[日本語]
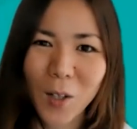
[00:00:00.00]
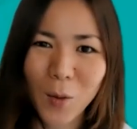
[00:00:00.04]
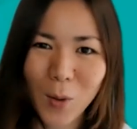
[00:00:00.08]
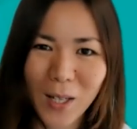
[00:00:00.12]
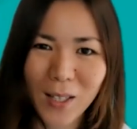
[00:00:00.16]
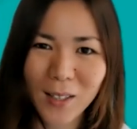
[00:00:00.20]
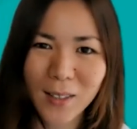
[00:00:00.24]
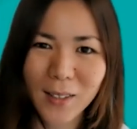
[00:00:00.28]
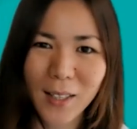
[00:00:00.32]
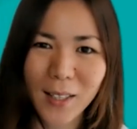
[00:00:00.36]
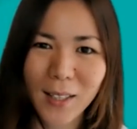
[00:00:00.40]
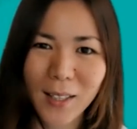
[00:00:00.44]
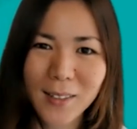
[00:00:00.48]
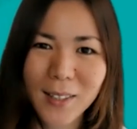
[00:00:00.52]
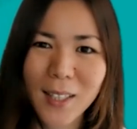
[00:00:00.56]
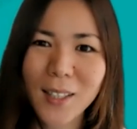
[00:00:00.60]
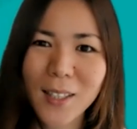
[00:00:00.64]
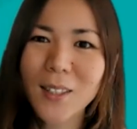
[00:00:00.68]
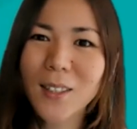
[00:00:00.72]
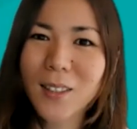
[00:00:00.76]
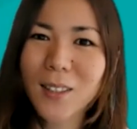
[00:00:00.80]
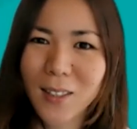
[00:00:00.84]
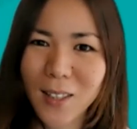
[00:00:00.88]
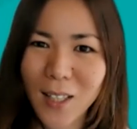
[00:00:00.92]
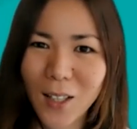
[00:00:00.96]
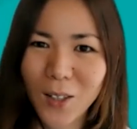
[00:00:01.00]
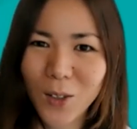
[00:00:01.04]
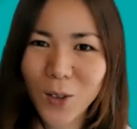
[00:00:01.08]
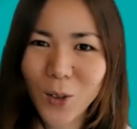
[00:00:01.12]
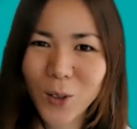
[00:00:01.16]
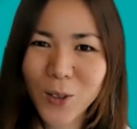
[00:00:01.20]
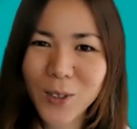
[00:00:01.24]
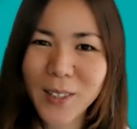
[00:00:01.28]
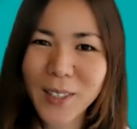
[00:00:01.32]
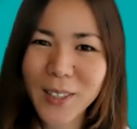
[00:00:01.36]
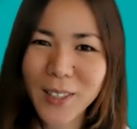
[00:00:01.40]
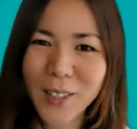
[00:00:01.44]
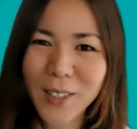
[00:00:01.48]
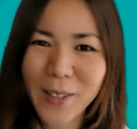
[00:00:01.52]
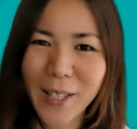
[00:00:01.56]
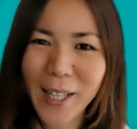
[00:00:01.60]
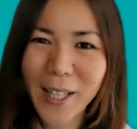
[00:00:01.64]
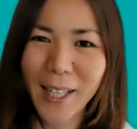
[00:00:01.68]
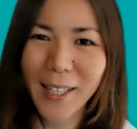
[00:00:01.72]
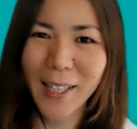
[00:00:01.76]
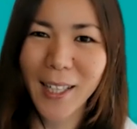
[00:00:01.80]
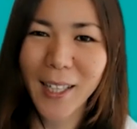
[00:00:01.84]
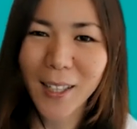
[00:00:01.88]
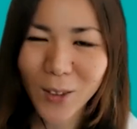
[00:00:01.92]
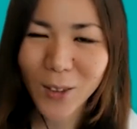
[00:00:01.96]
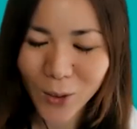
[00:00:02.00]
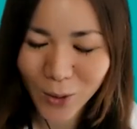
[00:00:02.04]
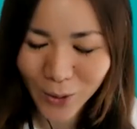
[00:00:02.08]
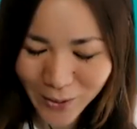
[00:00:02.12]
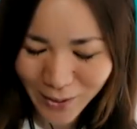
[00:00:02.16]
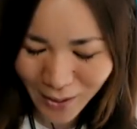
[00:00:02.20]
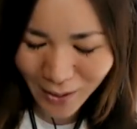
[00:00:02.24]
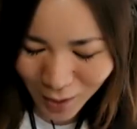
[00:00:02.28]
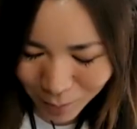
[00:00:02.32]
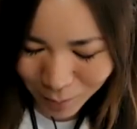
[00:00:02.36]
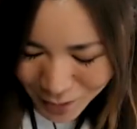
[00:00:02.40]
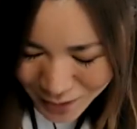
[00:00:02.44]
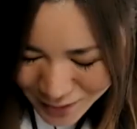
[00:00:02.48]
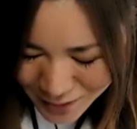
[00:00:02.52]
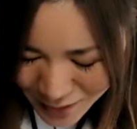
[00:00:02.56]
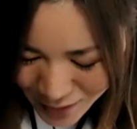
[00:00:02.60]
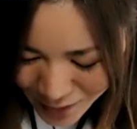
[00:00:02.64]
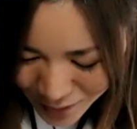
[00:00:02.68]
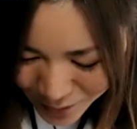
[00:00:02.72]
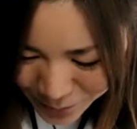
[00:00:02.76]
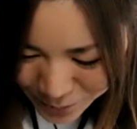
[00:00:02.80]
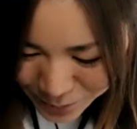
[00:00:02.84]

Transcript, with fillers: では、えー、佐口さん、本日はありがとうございました。